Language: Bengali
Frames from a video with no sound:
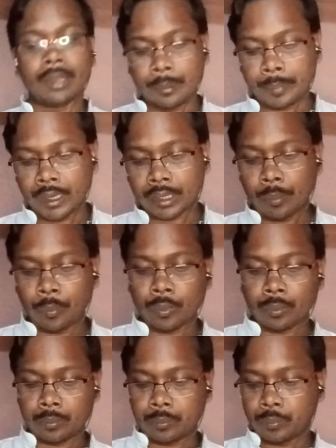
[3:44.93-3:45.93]
অ্যাপেলাকে
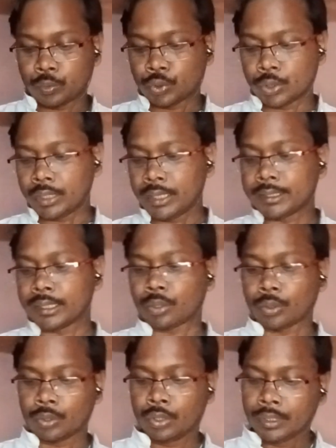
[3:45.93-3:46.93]
পুজো দিয়ে যেত
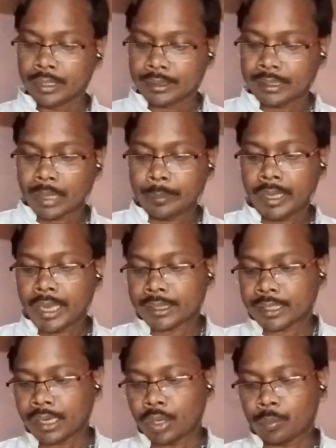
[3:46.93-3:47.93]
দেবী
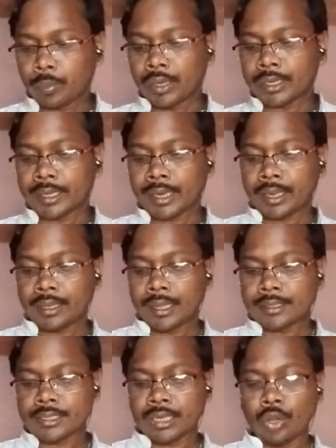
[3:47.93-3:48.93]
এথেনার উপর
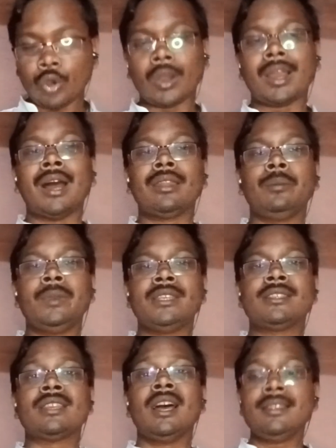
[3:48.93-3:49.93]
গ্রিকদের ছিল অগাধ
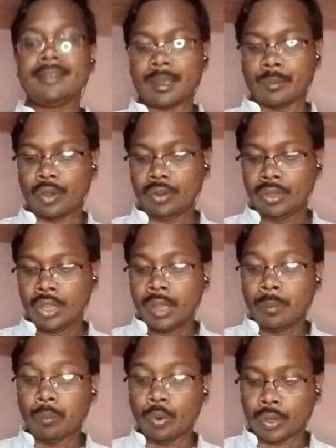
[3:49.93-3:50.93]
বিশ্বাস এবং
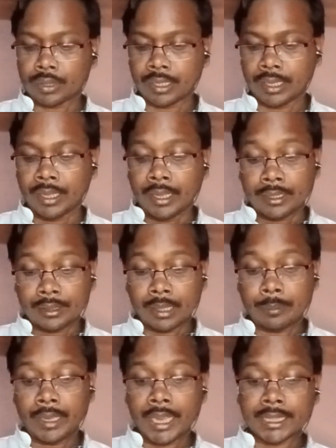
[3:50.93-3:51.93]
ভক্তি
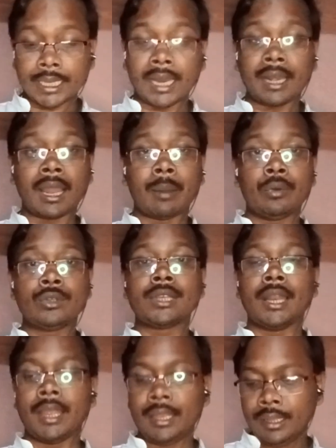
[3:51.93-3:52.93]
দেবী এথেনার নাম
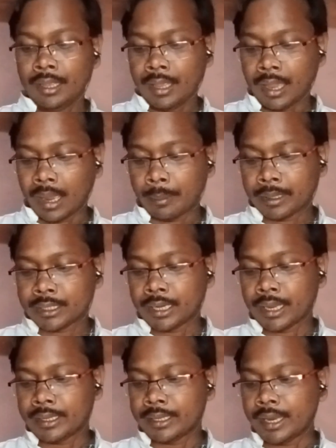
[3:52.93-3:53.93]
অনুসারেই আমাদের
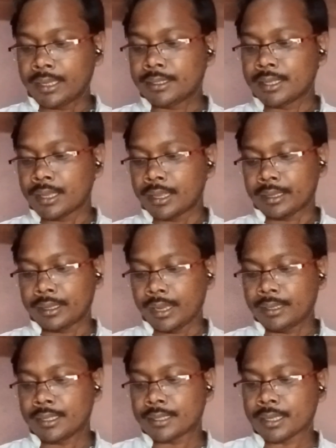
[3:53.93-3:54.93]
এই গ্রিক এই
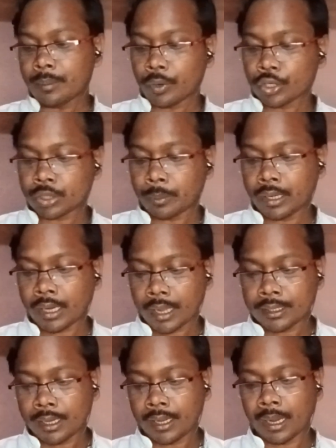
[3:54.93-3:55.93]
গ্রিক দেশের বর্তমান
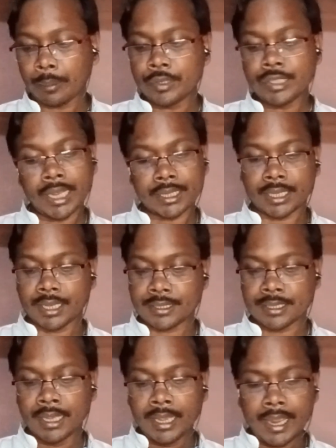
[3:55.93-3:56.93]
রাজধানীর নাম হয়েছে অ্যাথেন্স
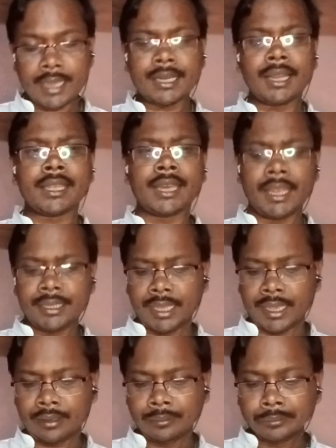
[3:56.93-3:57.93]
এছাড়া
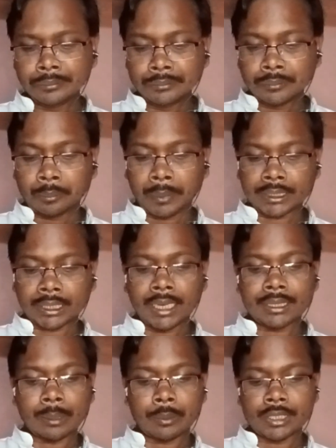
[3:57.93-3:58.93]
গ্রিকদের
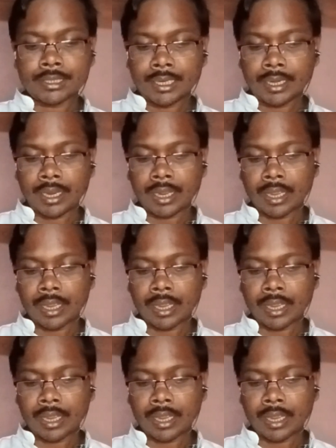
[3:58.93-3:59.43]
পাতালের দেবতা ছিলেন